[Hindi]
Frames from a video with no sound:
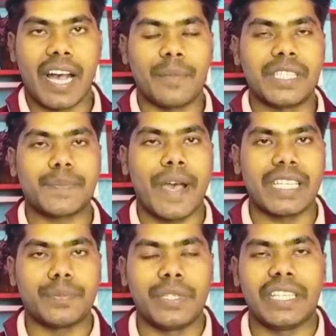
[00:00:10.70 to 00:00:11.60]
अभी
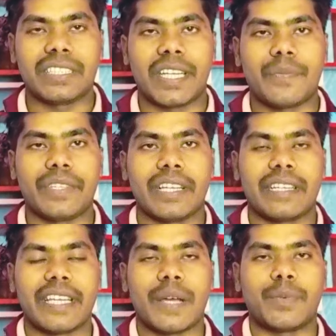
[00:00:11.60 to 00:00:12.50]
स्पाइस मनी की तरफ से एक
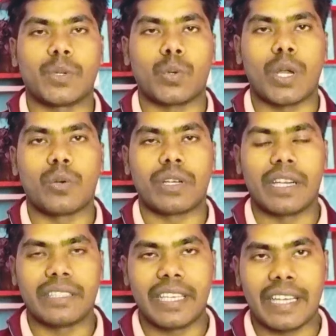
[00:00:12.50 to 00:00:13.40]
नया अपडेट रोल आउट
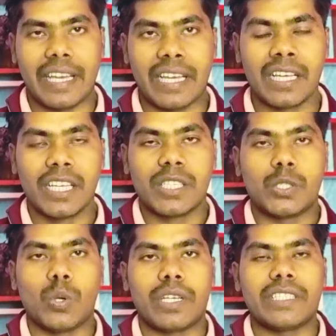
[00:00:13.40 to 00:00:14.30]
कर दिया गया
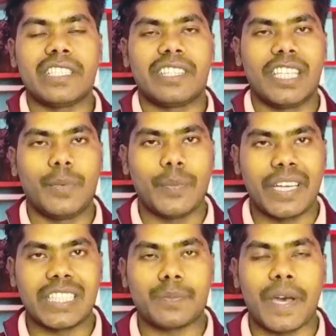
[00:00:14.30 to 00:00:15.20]
है जो कि जितने भी
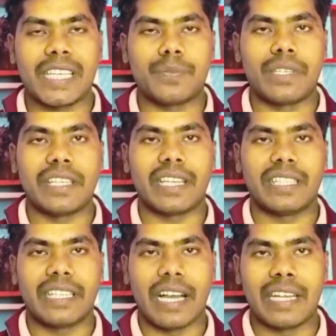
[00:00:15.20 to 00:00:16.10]
हमारे स्पाइस मनी के
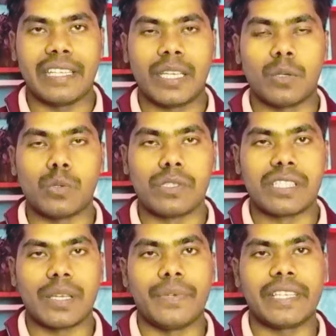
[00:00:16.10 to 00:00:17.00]
अधिकारी हैं उन
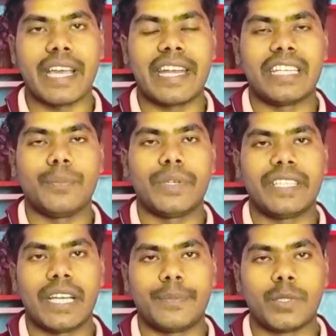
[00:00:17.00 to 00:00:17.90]
सभी के आईडी पर
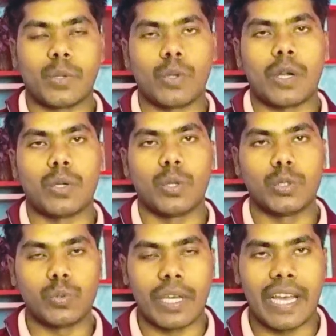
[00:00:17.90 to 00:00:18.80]
यह अपडेट रोल आउट
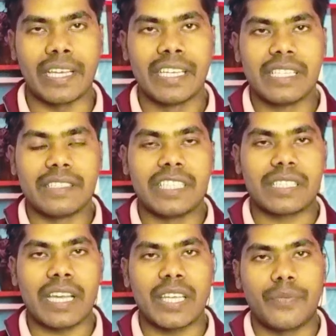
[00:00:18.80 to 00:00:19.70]
हो चुका है
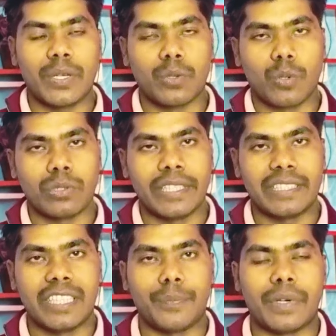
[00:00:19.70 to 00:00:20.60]
जिसका इफेक्ट उनको
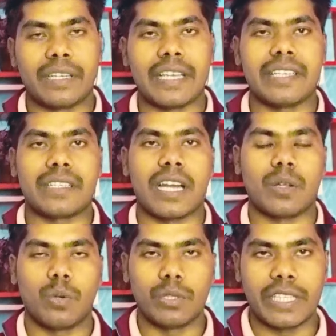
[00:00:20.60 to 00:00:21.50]
धीरे धीरे पढ़ना
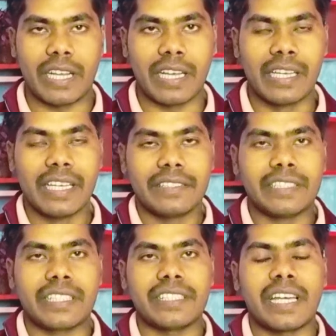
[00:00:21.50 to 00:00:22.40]
स्टार्ट हो जाएगा
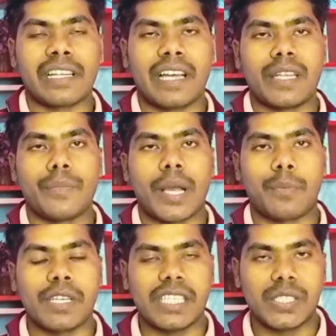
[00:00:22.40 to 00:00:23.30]
जिसकी जानकारी मैं
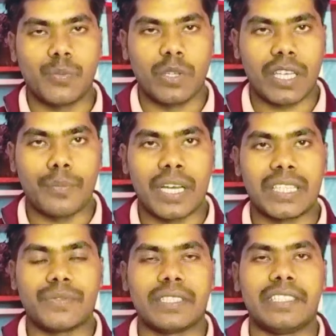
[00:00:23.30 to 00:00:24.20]
आपको इस वीडियो के
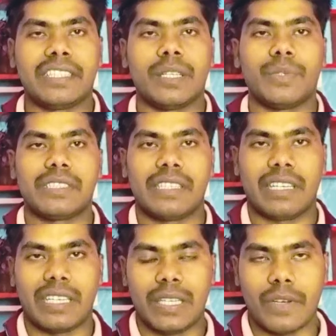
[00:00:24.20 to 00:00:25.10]
माध्यम से डिटेल में
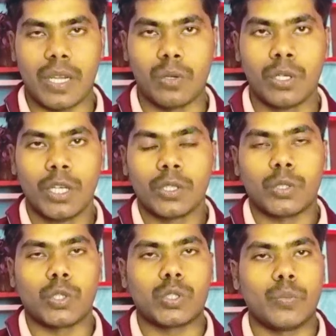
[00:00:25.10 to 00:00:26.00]
शेयर करने वाला हूँ
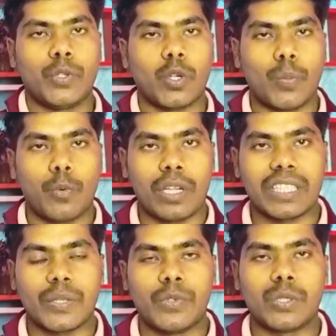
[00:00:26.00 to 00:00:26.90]
तो दोस्तों वीडियो को पूरा
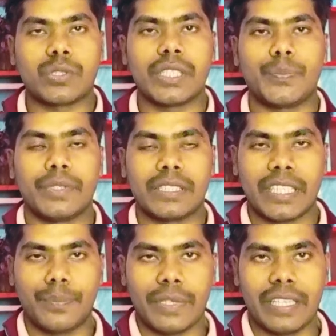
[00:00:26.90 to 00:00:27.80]
देखकर वीडियो
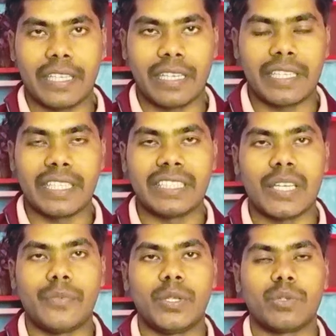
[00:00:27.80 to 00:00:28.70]
स्किप नहीं करना
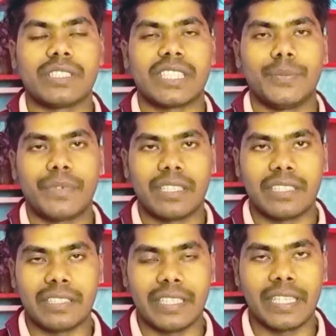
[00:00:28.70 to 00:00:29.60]
यदि आप वीडियो को स्किप
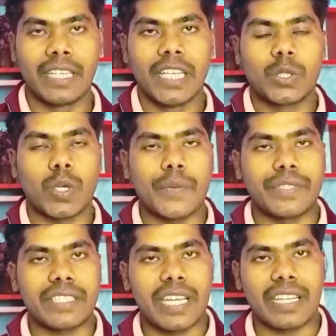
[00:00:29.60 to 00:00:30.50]
कर देते हैं तो
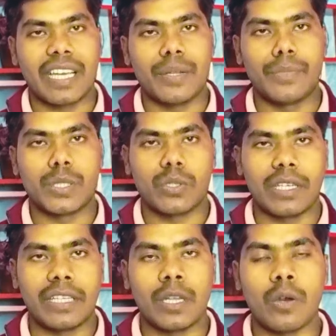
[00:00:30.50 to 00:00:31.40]
आपसे जानकारी मिस हो
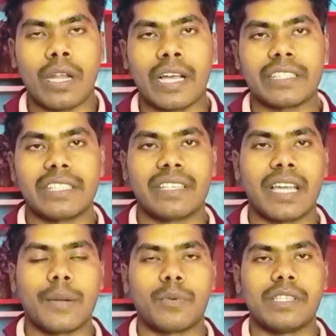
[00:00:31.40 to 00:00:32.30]
जानी है और आगे चल
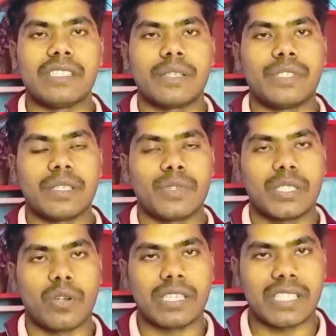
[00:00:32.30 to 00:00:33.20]
के आपको इन सभी
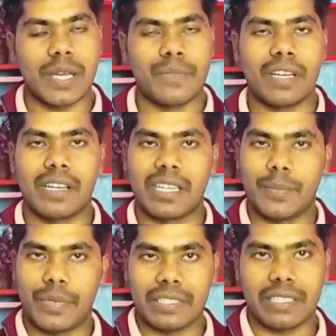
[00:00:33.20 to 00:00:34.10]
समस्याओं का सामना
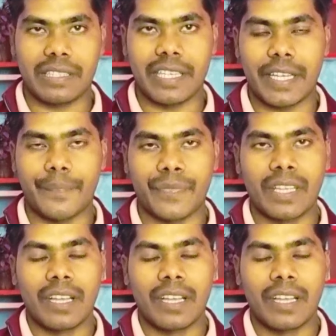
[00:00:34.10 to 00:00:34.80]
करना पड़ सकता है